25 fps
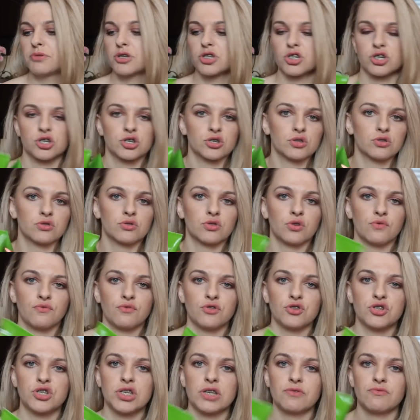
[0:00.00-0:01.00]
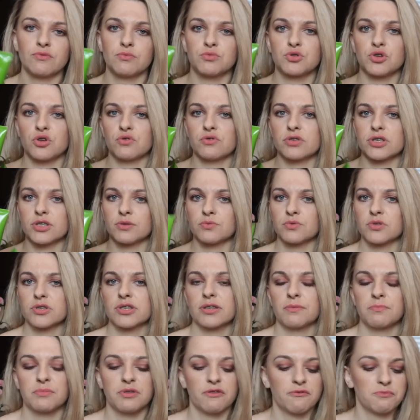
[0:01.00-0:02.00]
piszę, że to nowość, nie wiem czy one są
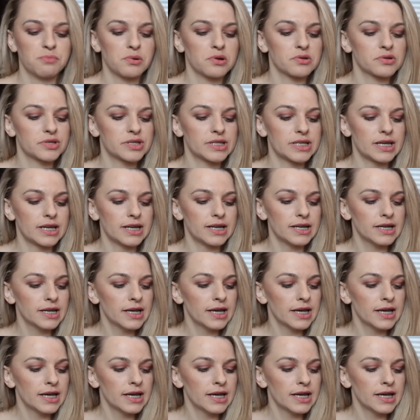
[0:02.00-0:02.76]
dostępne w Polsce.